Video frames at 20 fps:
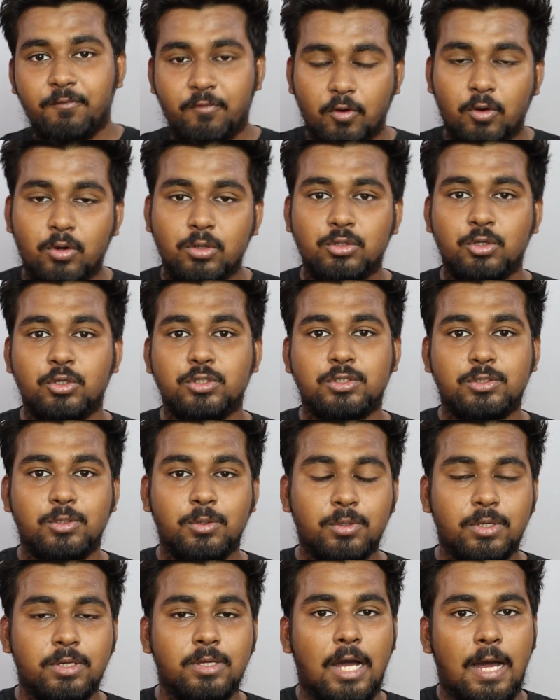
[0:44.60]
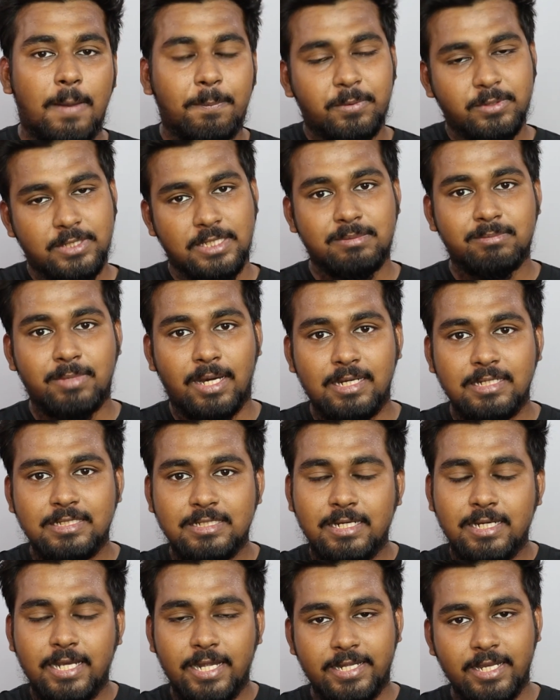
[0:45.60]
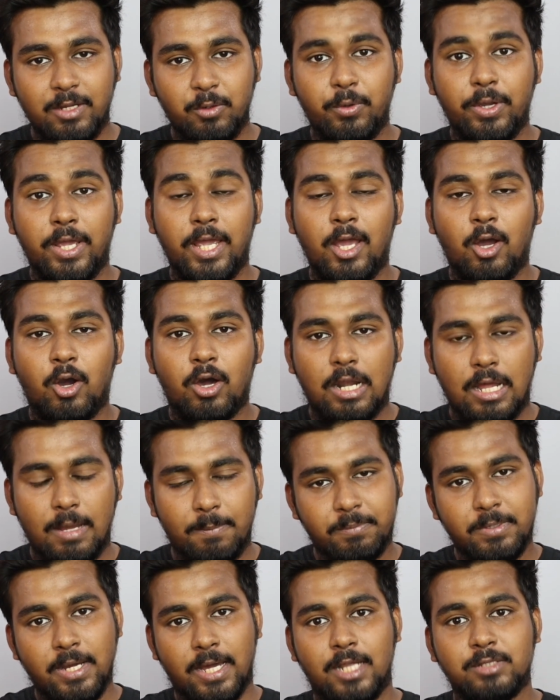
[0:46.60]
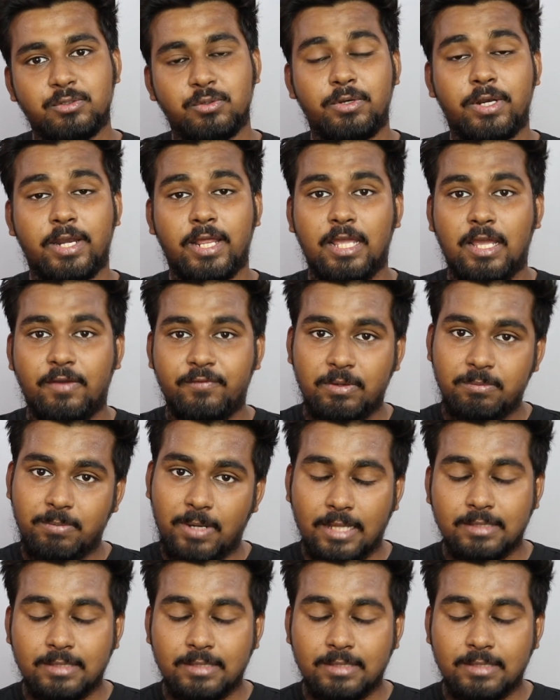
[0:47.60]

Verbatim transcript: वो दोस्तों आप जैसे मान लीजिए लेटे हुए हैं और आप गाना सुन रहे हैं या फिर